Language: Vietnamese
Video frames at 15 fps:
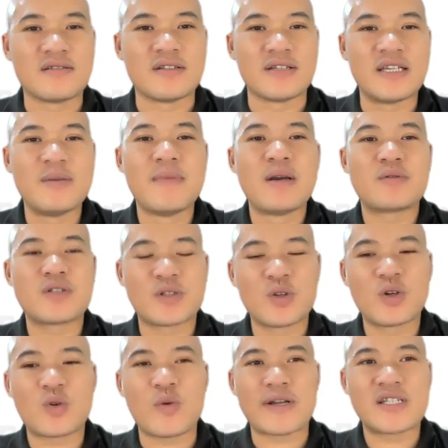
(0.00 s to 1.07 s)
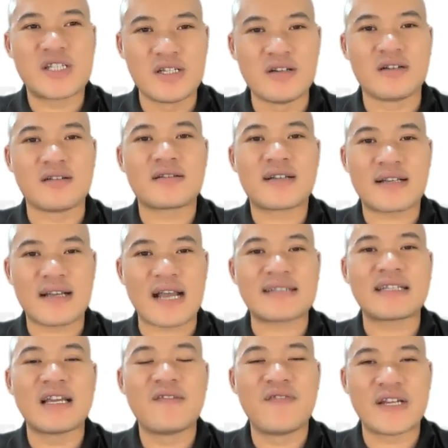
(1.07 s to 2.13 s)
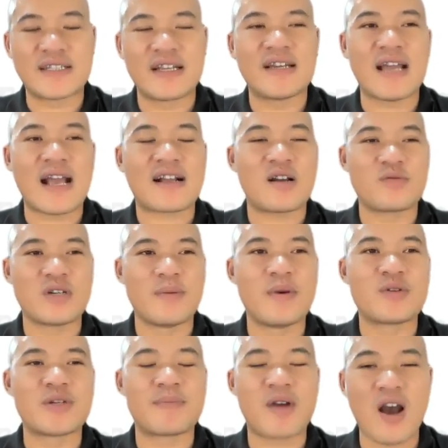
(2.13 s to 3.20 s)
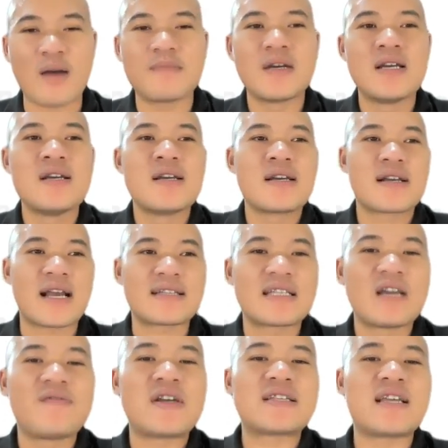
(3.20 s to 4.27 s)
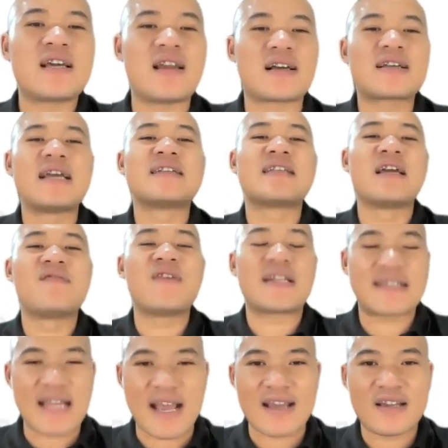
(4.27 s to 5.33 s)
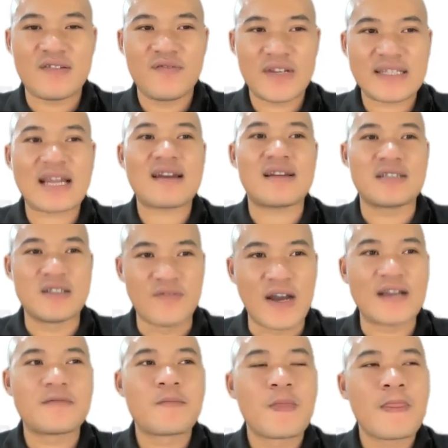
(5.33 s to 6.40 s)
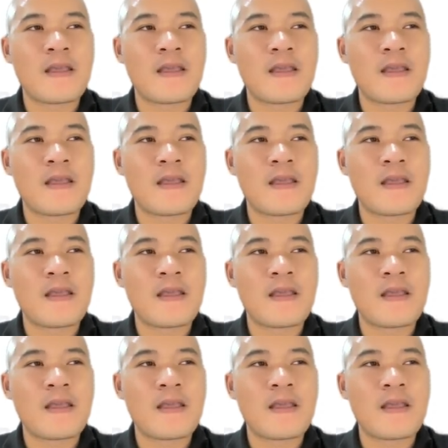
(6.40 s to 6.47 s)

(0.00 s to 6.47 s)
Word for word: gửi email cho tôi qua trường k t v t a còng gmail chấm com. K T V T là kinh tế vận tải, viết tắt là như vậy.